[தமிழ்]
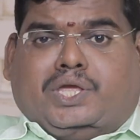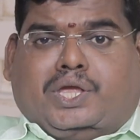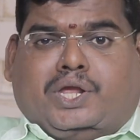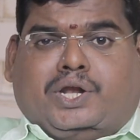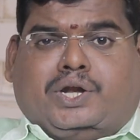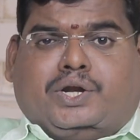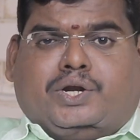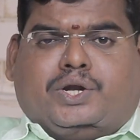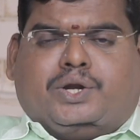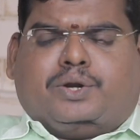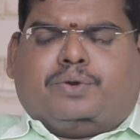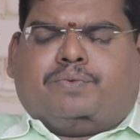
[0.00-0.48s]

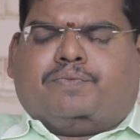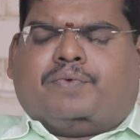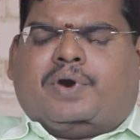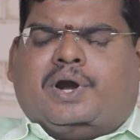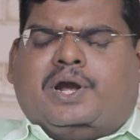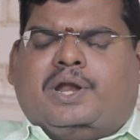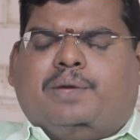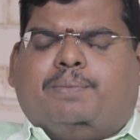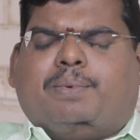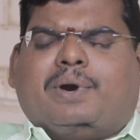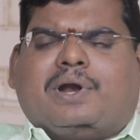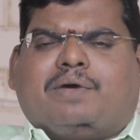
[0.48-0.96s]
இன்று
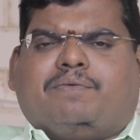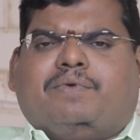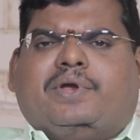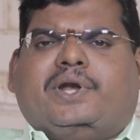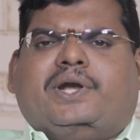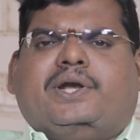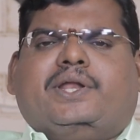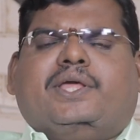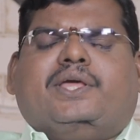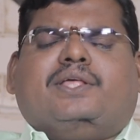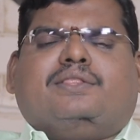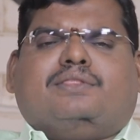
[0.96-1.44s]
வழிபட
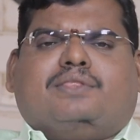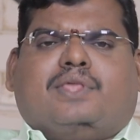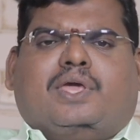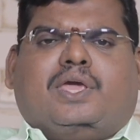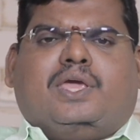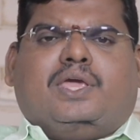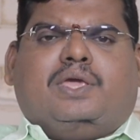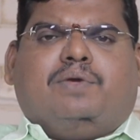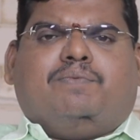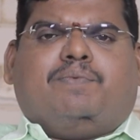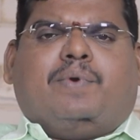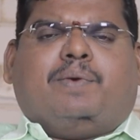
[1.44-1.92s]
வேண்டிய
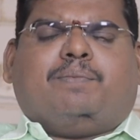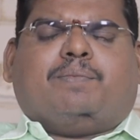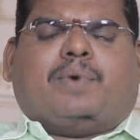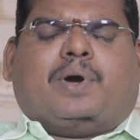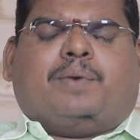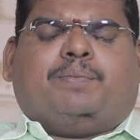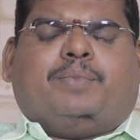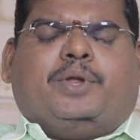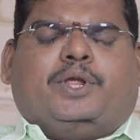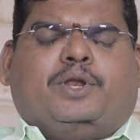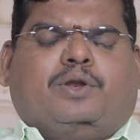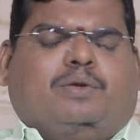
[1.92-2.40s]
தெய்வம்
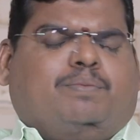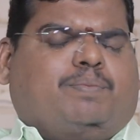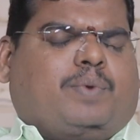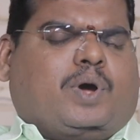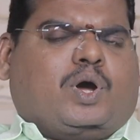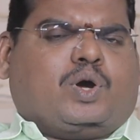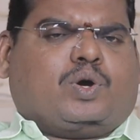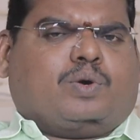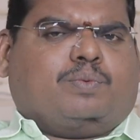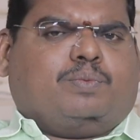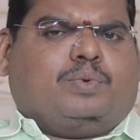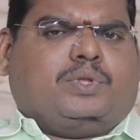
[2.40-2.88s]
அப்படின்னு
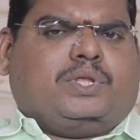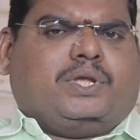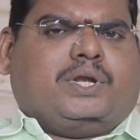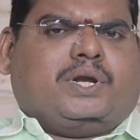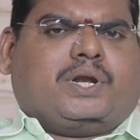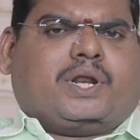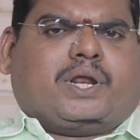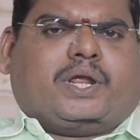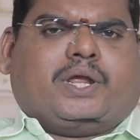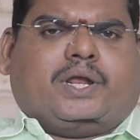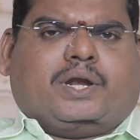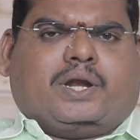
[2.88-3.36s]
பார்க்கும்போது
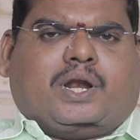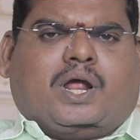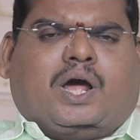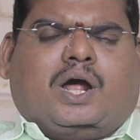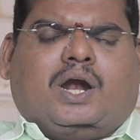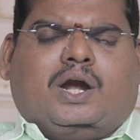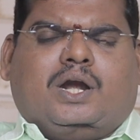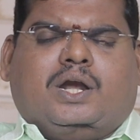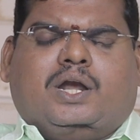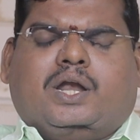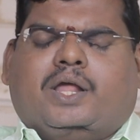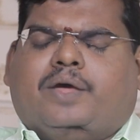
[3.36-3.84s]
இன்றைய
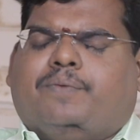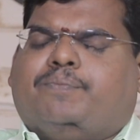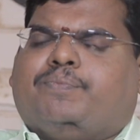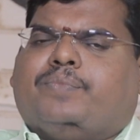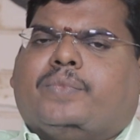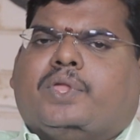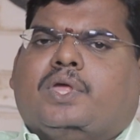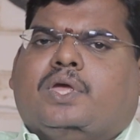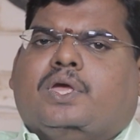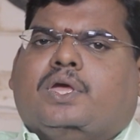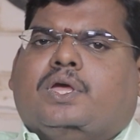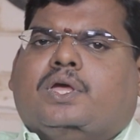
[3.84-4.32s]
நாளில்
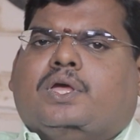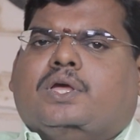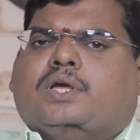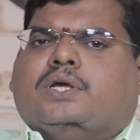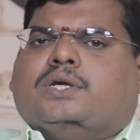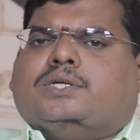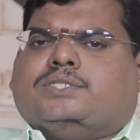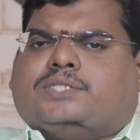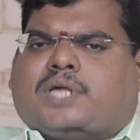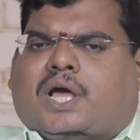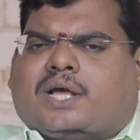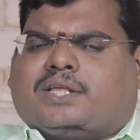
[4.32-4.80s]

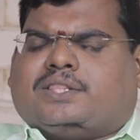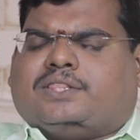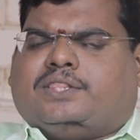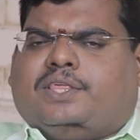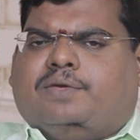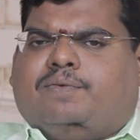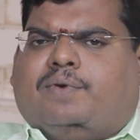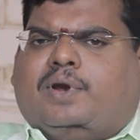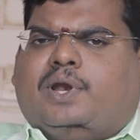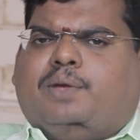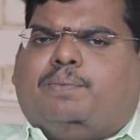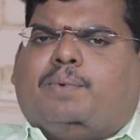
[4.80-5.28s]

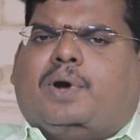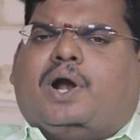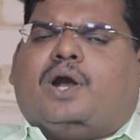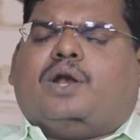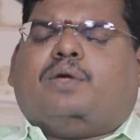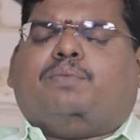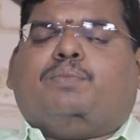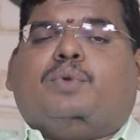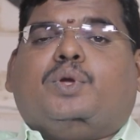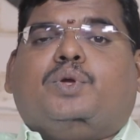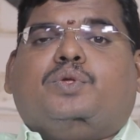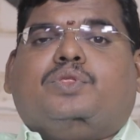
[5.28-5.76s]
சக்தி
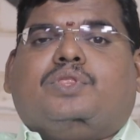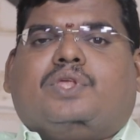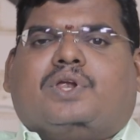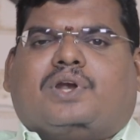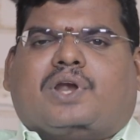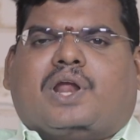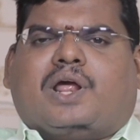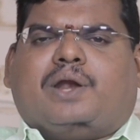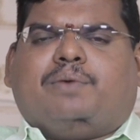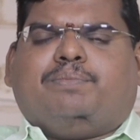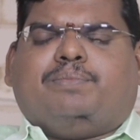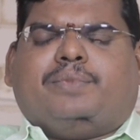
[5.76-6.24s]
வழிபாடு மிகுந்த
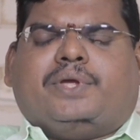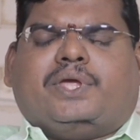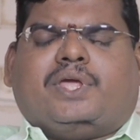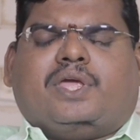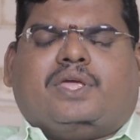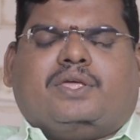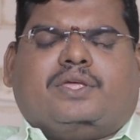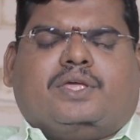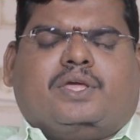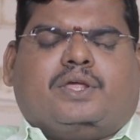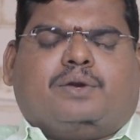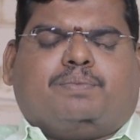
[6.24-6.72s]

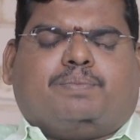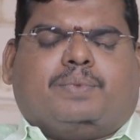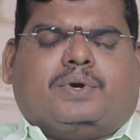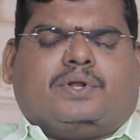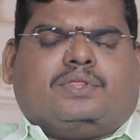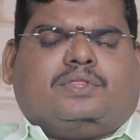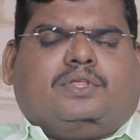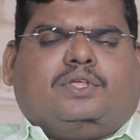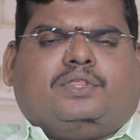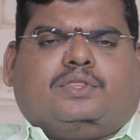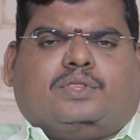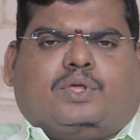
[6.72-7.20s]
நன்மையை
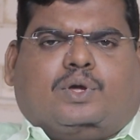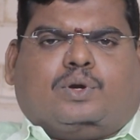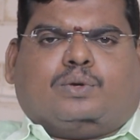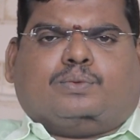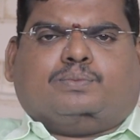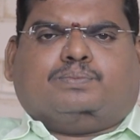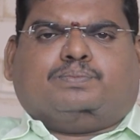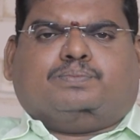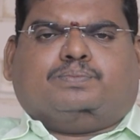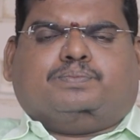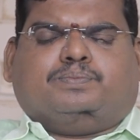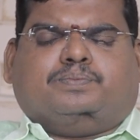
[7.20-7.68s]
ஏற்படுத்தி
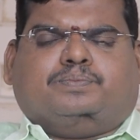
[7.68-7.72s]
தரும்